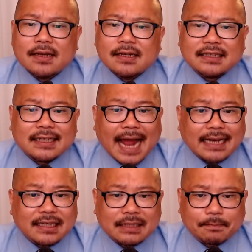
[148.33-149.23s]
지난
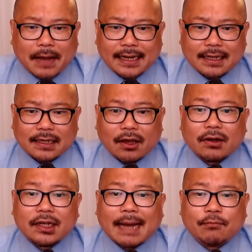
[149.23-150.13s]
28일
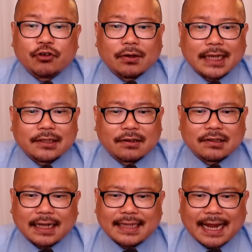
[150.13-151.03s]
경기남부경찰청
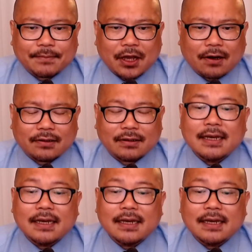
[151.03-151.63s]
등에 따르면